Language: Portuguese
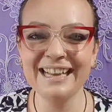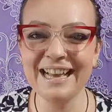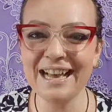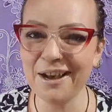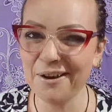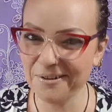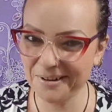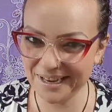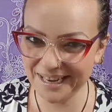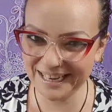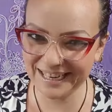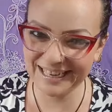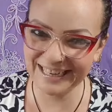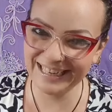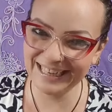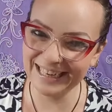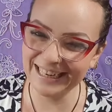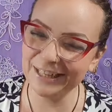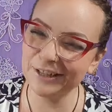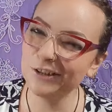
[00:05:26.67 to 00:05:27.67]
Alguém
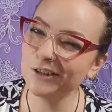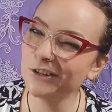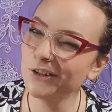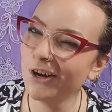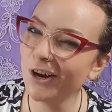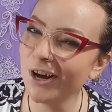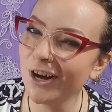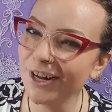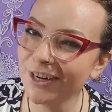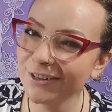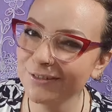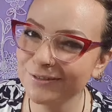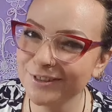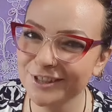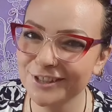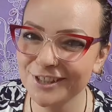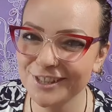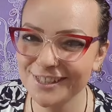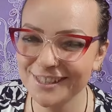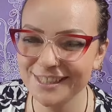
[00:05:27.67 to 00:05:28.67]
aí adora um
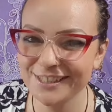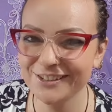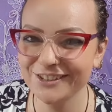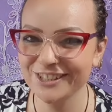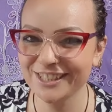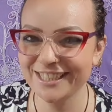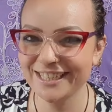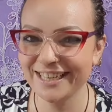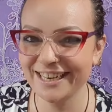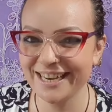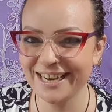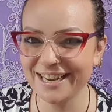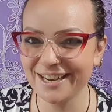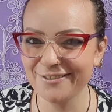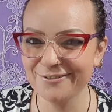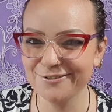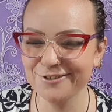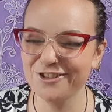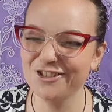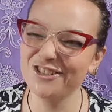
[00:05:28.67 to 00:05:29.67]
videozinho de
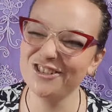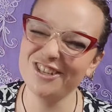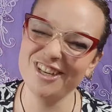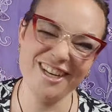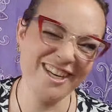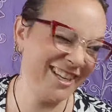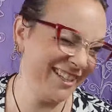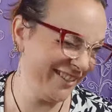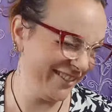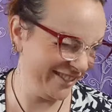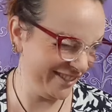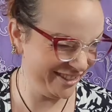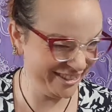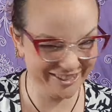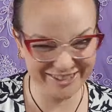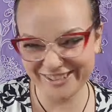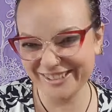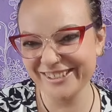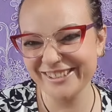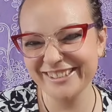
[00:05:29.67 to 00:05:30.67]
cravo, gente?
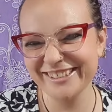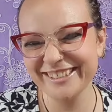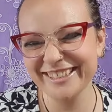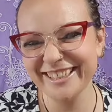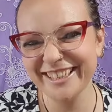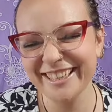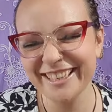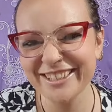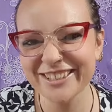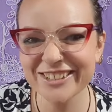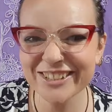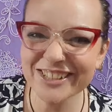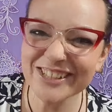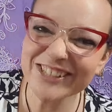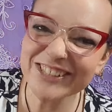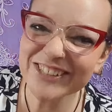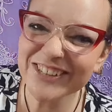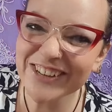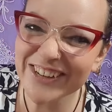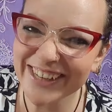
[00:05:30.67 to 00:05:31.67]
Sou
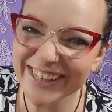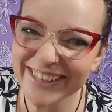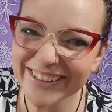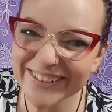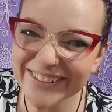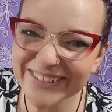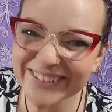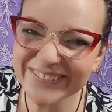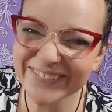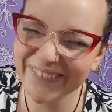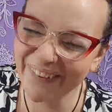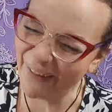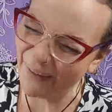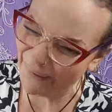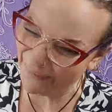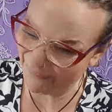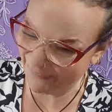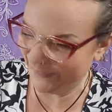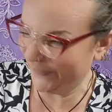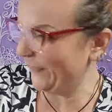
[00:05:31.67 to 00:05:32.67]
só eu?
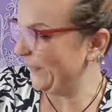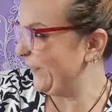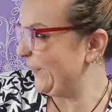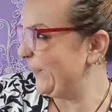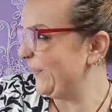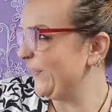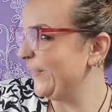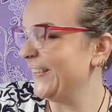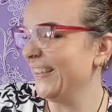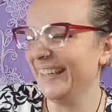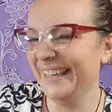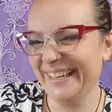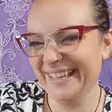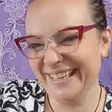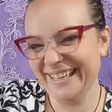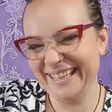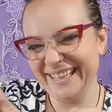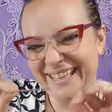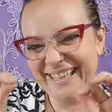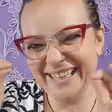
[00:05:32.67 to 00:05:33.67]
Hum.
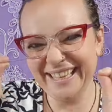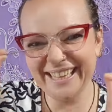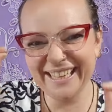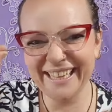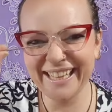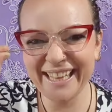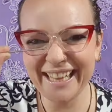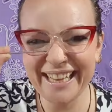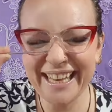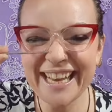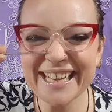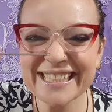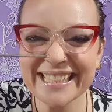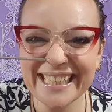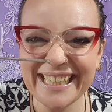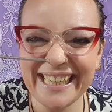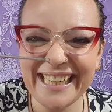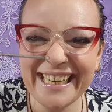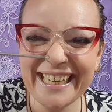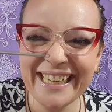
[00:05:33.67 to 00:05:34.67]
Isso
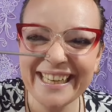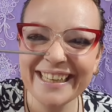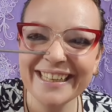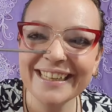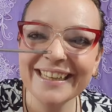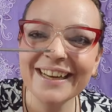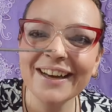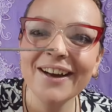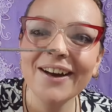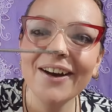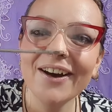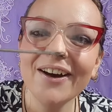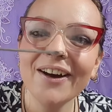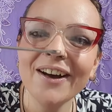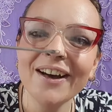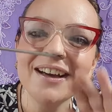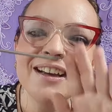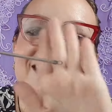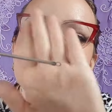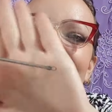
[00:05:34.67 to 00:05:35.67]
aqui,
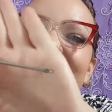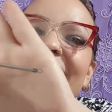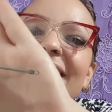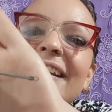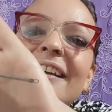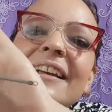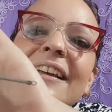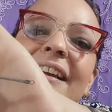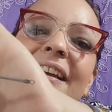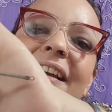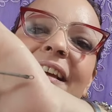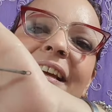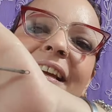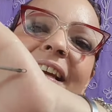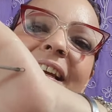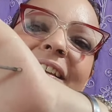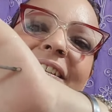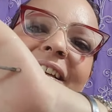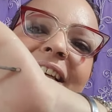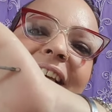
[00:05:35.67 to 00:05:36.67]
ó.
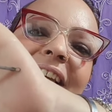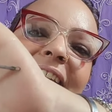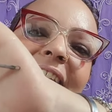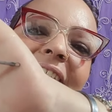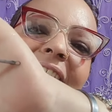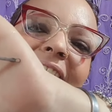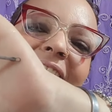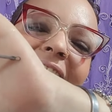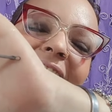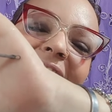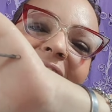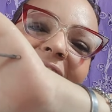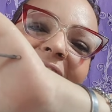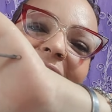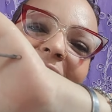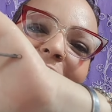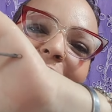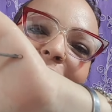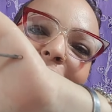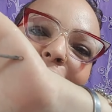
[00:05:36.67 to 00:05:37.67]
Isso aqui
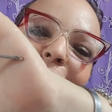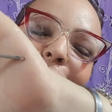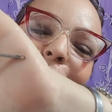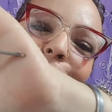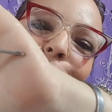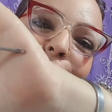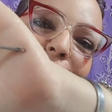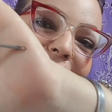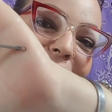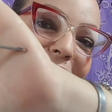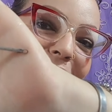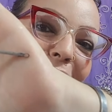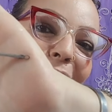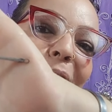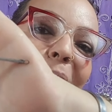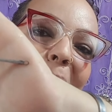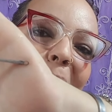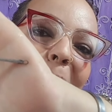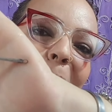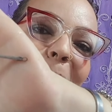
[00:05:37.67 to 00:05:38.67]
você
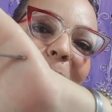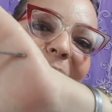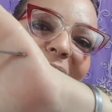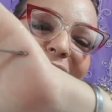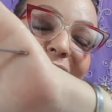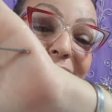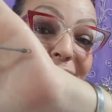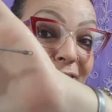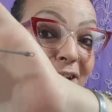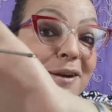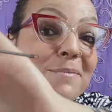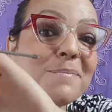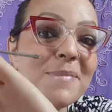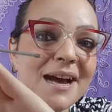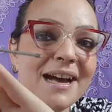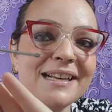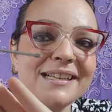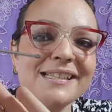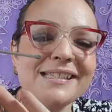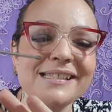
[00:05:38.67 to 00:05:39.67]
compra em
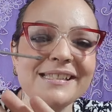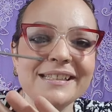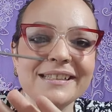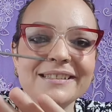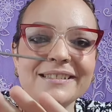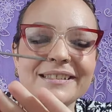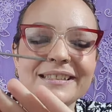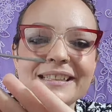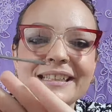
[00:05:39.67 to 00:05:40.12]
farmácia.